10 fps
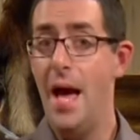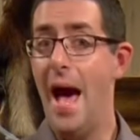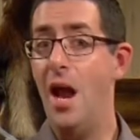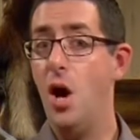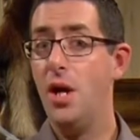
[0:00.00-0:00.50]

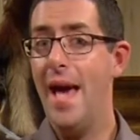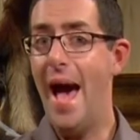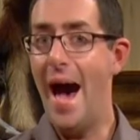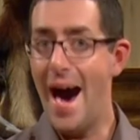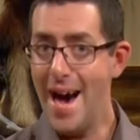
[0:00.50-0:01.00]
Alors qu'à
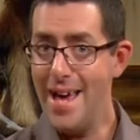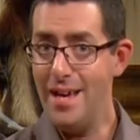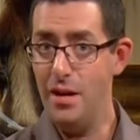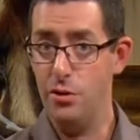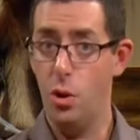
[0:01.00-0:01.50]

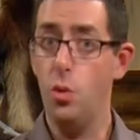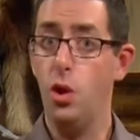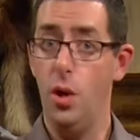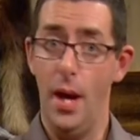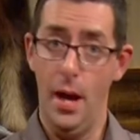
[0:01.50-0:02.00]
high, donc
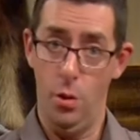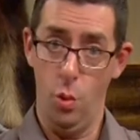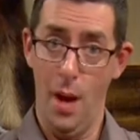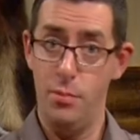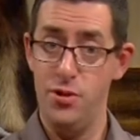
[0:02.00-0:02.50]
euh,
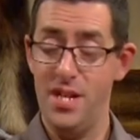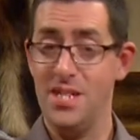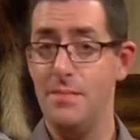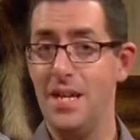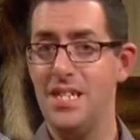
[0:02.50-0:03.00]
à
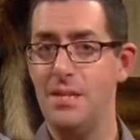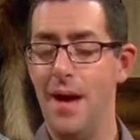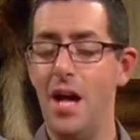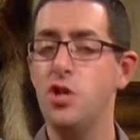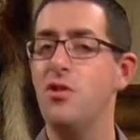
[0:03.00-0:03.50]
puissance
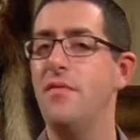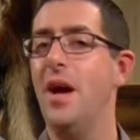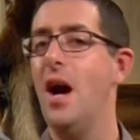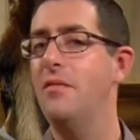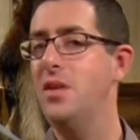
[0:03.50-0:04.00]
maximale, je vais
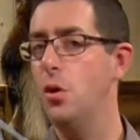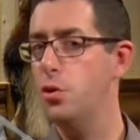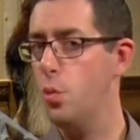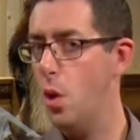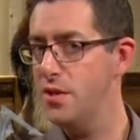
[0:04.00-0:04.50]
faire environ
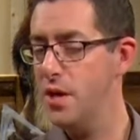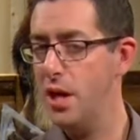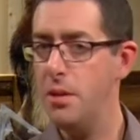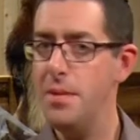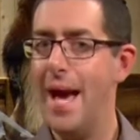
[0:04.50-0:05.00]

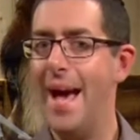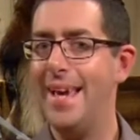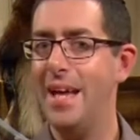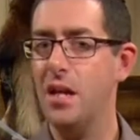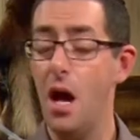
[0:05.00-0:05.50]
3h30 à
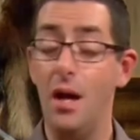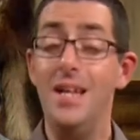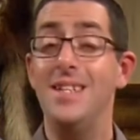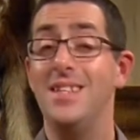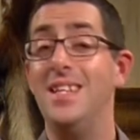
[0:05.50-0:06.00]
4h,
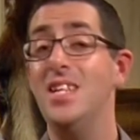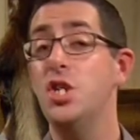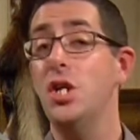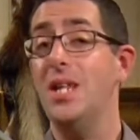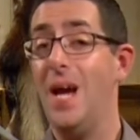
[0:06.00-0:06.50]
ce qui est
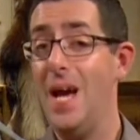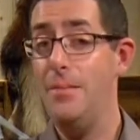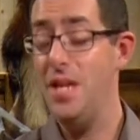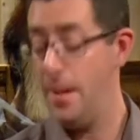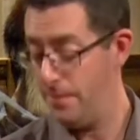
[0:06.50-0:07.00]
déjà très
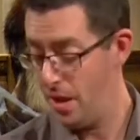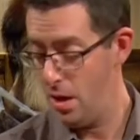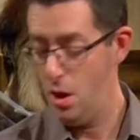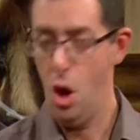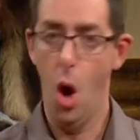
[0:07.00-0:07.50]
bien.
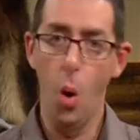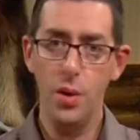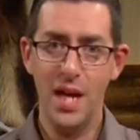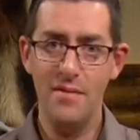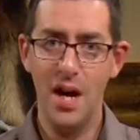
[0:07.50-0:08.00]

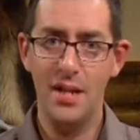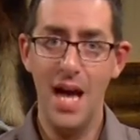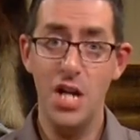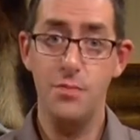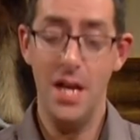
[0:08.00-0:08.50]
Autre
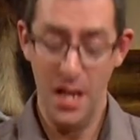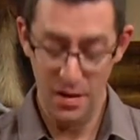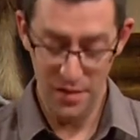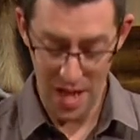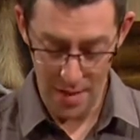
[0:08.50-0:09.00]
avantage, bien
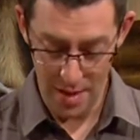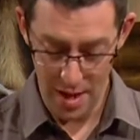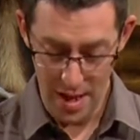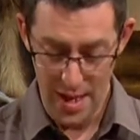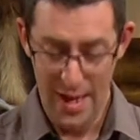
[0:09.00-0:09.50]

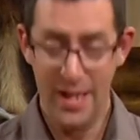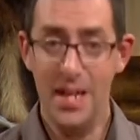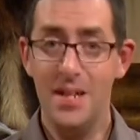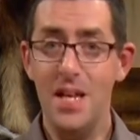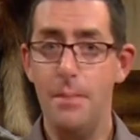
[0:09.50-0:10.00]
évidemment,
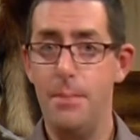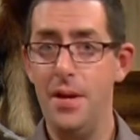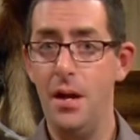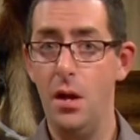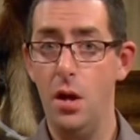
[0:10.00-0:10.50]
étant des
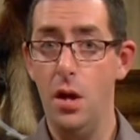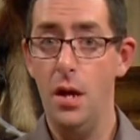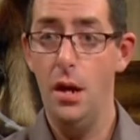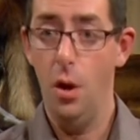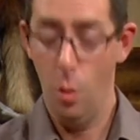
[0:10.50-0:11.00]
piles
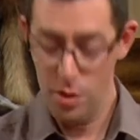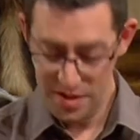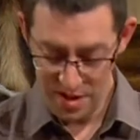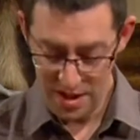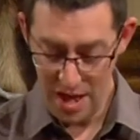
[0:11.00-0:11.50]

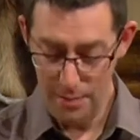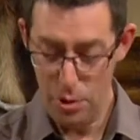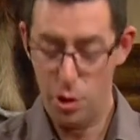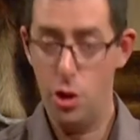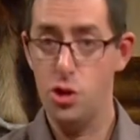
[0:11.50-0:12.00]
aussi
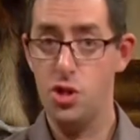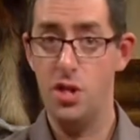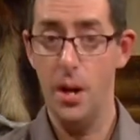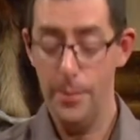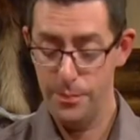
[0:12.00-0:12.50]
simples que
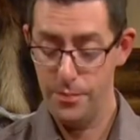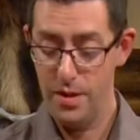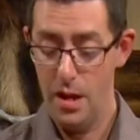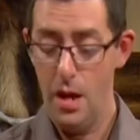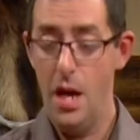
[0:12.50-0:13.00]
ça,
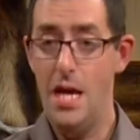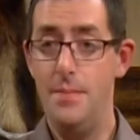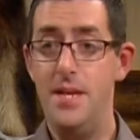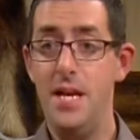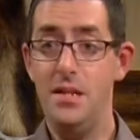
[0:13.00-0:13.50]
eh
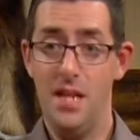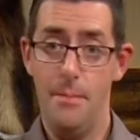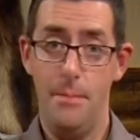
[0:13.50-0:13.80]
bien, ça me